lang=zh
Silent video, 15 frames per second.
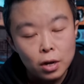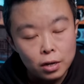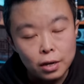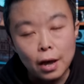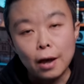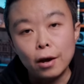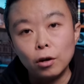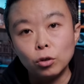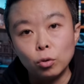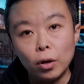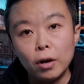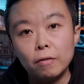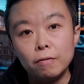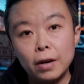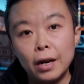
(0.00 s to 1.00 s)
也要
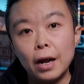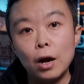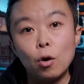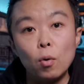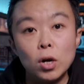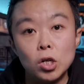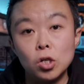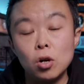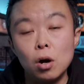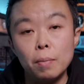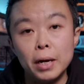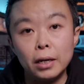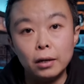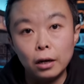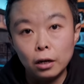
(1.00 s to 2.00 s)
对未来换设
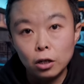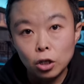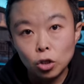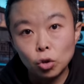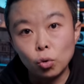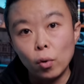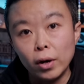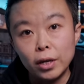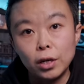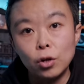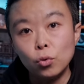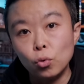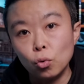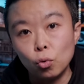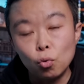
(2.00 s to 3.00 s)
备呢做一
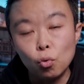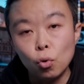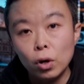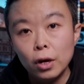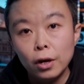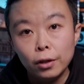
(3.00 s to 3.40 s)
个预估。